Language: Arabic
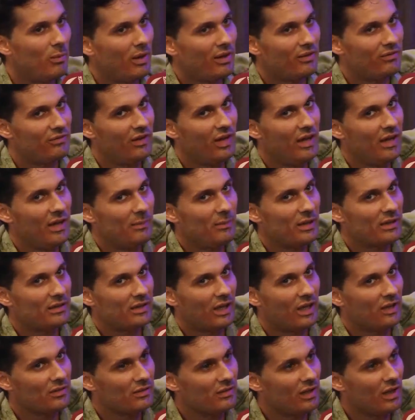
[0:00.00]
بعرف
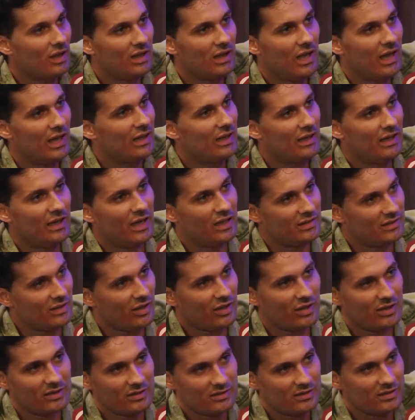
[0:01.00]
لأيمت حتضل لكن
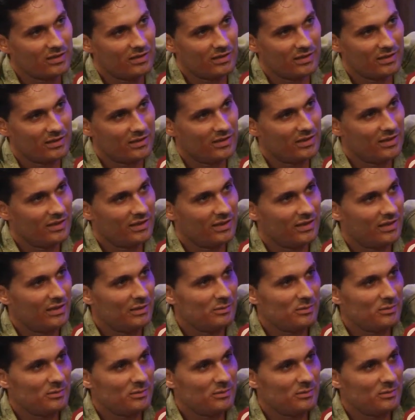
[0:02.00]
أعتقد آه،